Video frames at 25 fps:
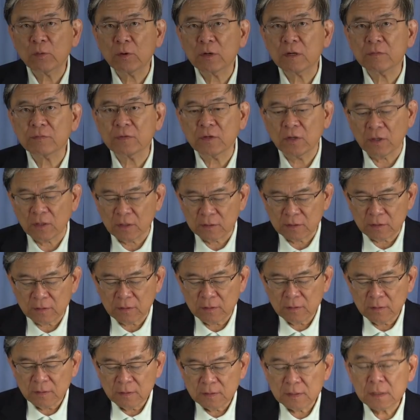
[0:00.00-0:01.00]
Word of God,
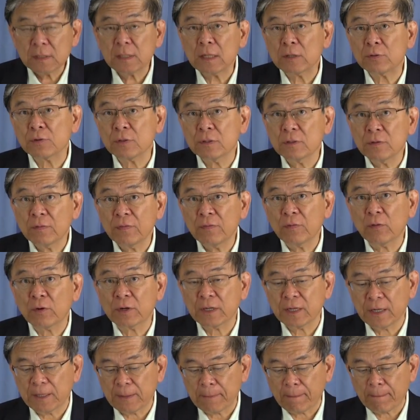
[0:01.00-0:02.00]
Session
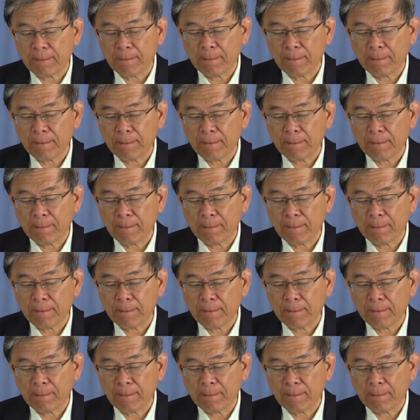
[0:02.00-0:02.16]
40.